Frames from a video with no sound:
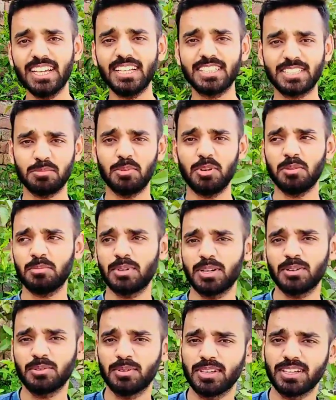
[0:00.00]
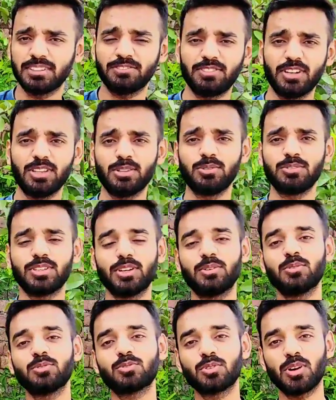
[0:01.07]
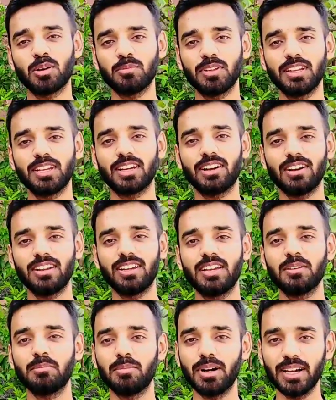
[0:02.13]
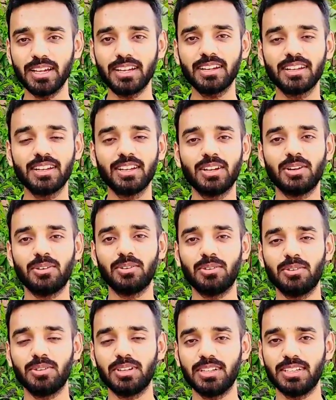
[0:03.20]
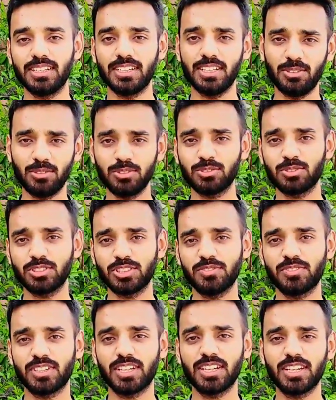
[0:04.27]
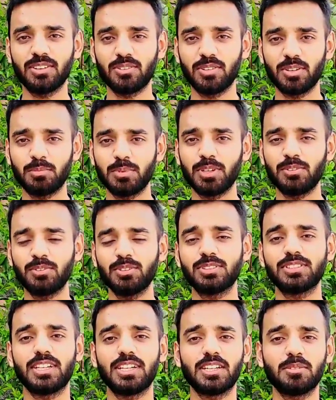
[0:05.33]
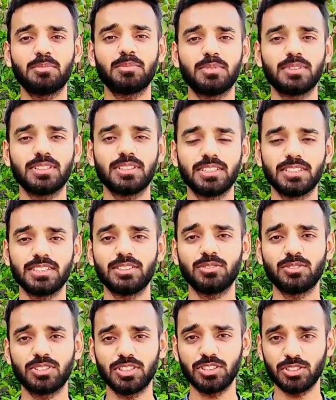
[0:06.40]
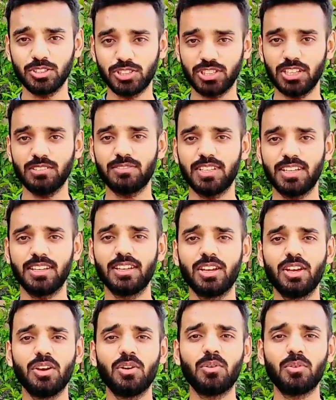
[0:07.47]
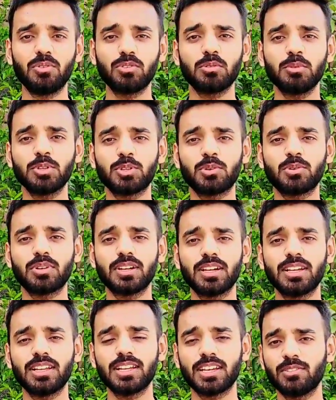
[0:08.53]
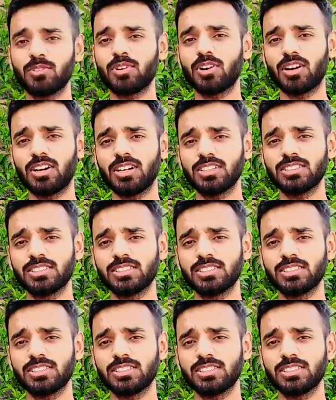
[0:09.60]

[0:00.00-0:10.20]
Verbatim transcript: सामान पड़ा हुआ है फालतू सा उसको हमने निकालना है बाहर और कहीं और उसको शिफ्ट करना है और अपना वो सेटअप उसकी जो शेल्फ़्स हैं उनको भी तोड़ना है लेकिन वो आज